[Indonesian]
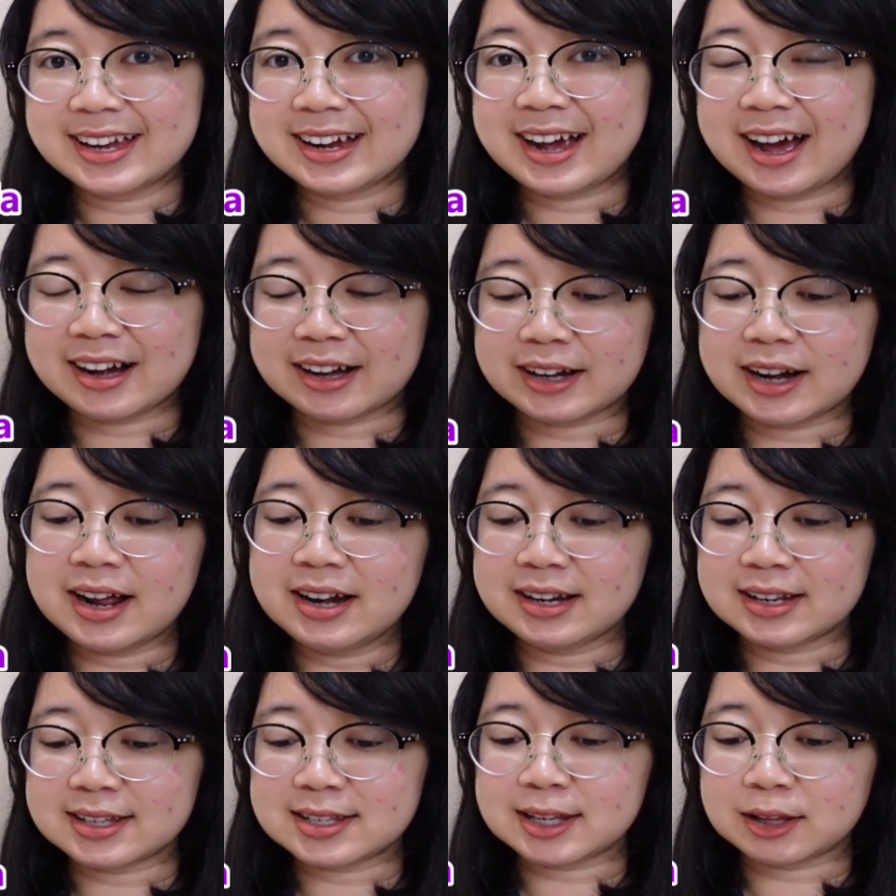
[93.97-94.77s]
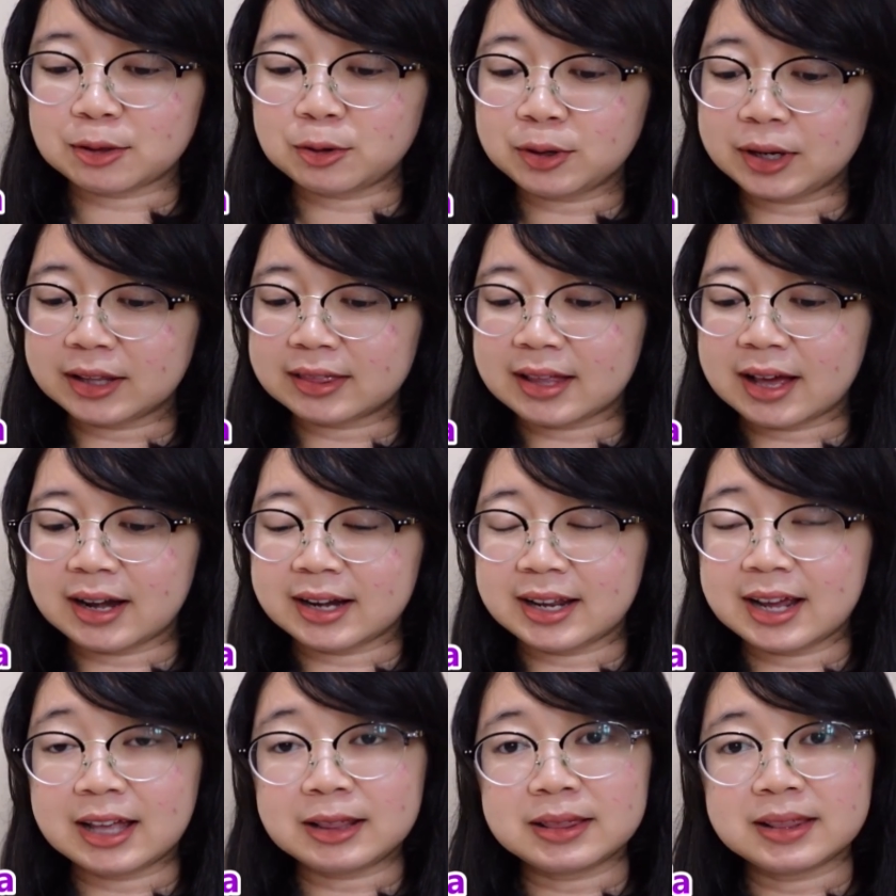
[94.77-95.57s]
Karena di situ kita
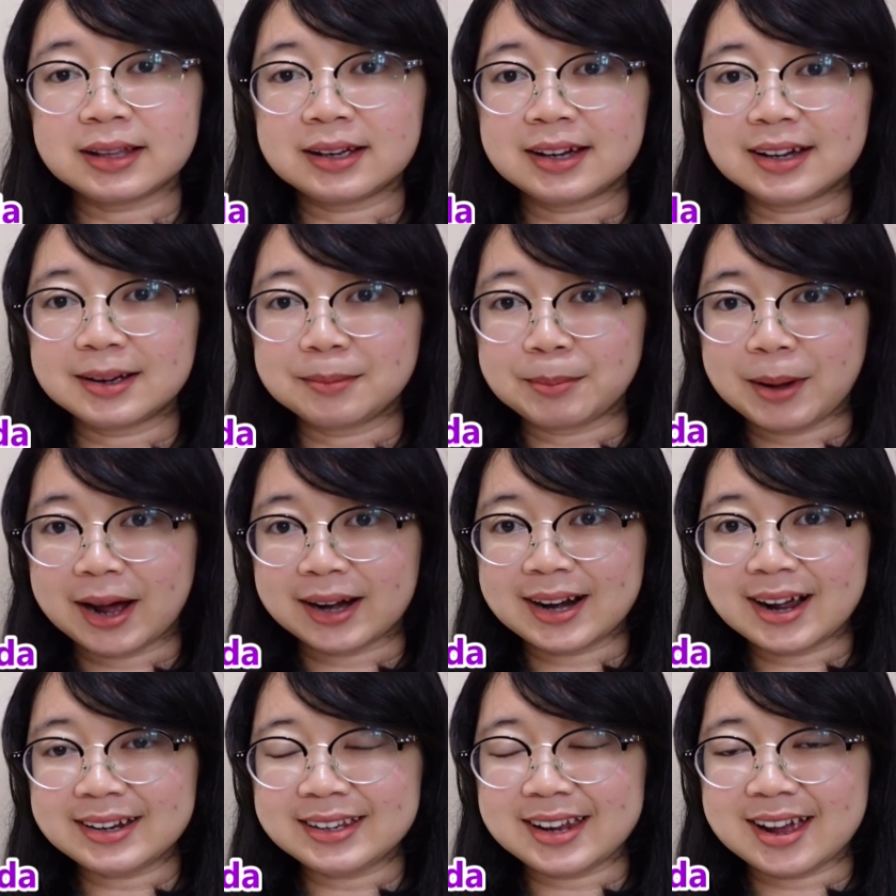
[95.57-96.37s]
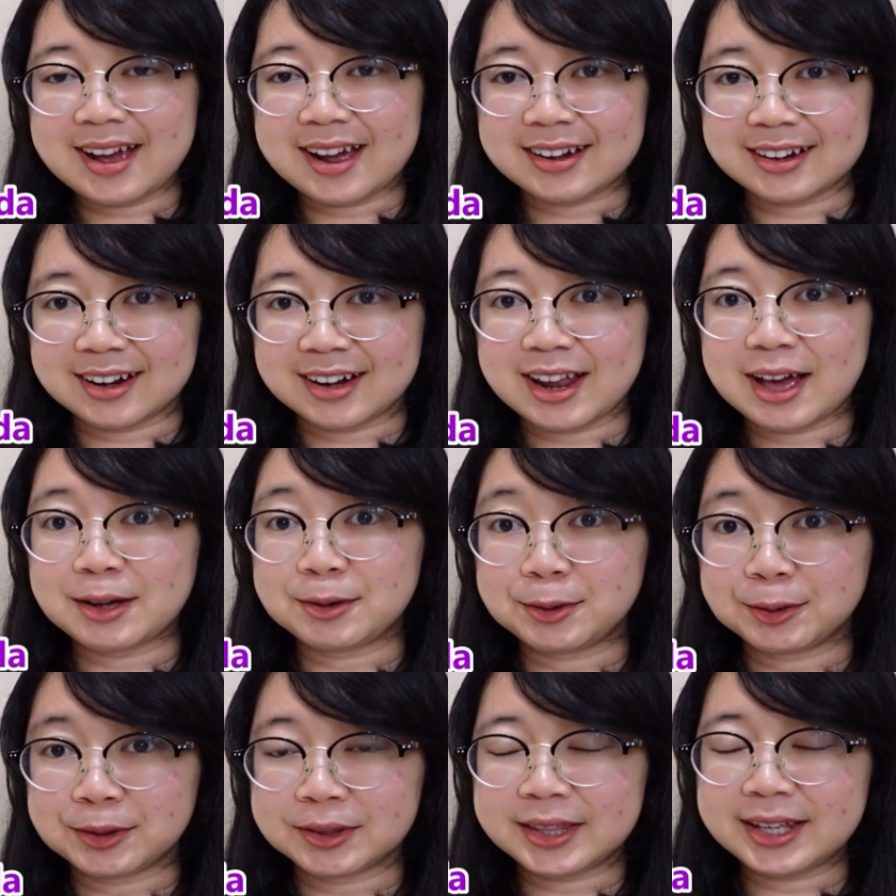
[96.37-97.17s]
lihat barangnya adalah
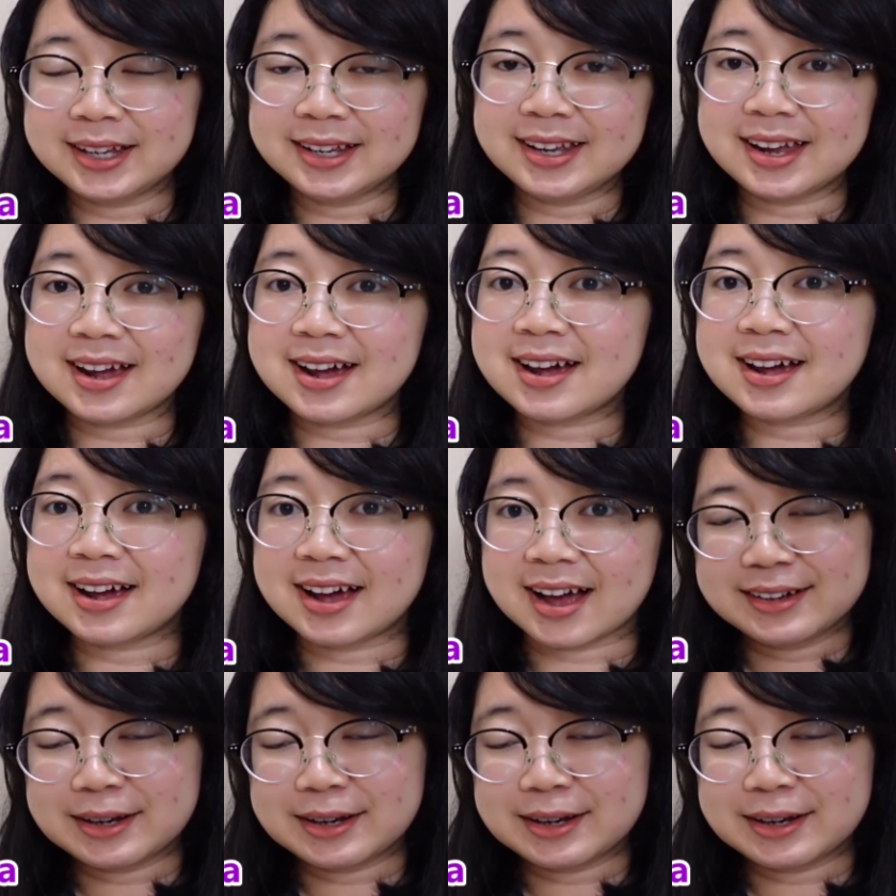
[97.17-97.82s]
gunting ya.